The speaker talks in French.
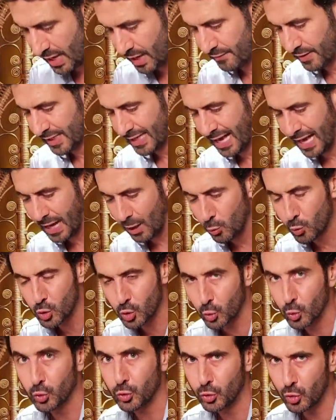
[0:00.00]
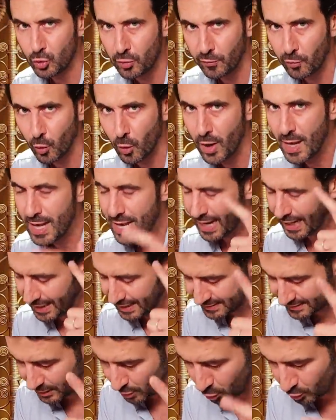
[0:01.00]
Avec Araujo, de nouveau, à
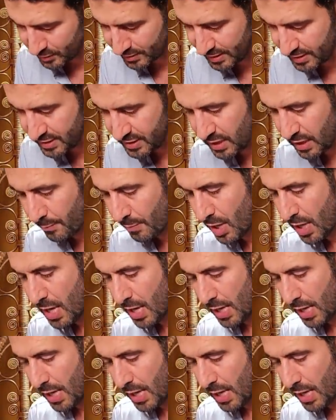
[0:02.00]
la 56e.